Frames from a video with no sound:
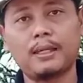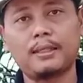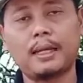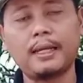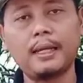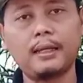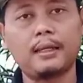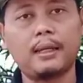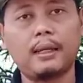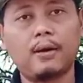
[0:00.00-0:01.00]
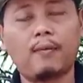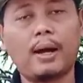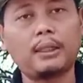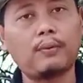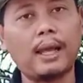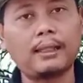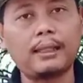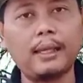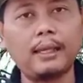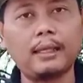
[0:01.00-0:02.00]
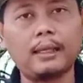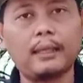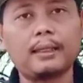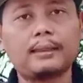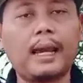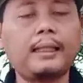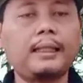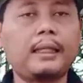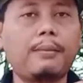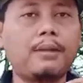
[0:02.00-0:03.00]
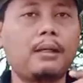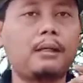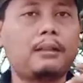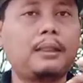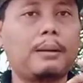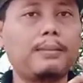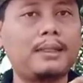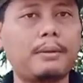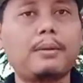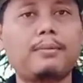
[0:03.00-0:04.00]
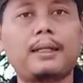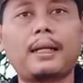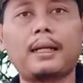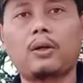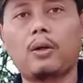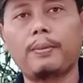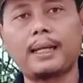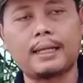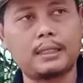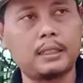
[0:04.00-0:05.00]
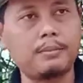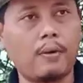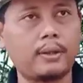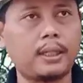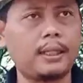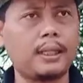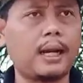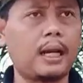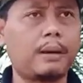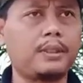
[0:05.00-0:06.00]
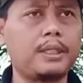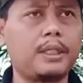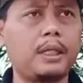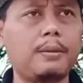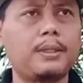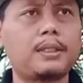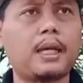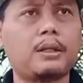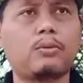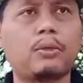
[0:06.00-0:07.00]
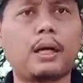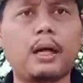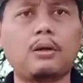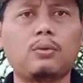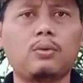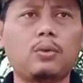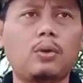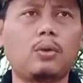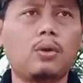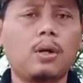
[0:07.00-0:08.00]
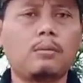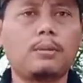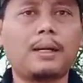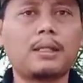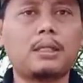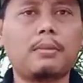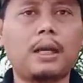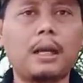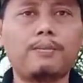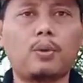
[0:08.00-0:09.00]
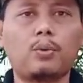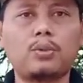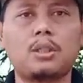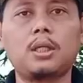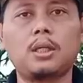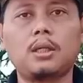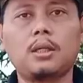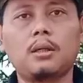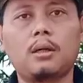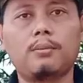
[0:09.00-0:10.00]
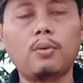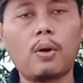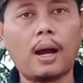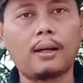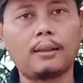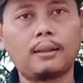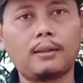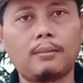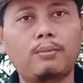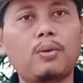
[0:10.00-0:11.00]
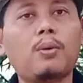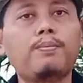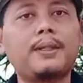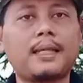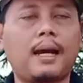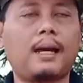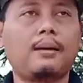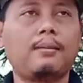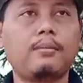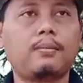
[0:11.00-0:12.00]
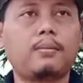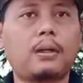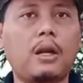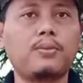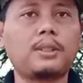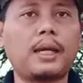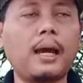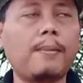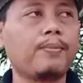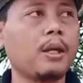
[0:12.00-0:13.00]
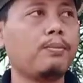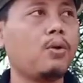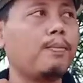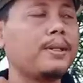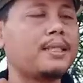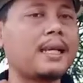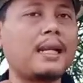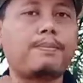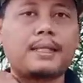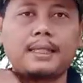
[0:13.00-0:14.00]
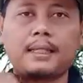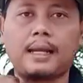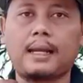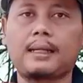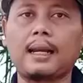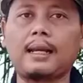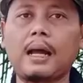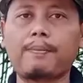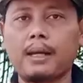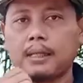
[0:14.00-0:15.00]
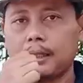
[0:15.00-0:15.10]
Jadi wanti-wanti saya tidak me, tidak bisa memberikan rekomendasi bahwasanya garam di sini bisa digunakan untuk memaksimalkan produksi buah. Belum bisa. Kalau menurut saya belum bisa dipastikan. Karena apa?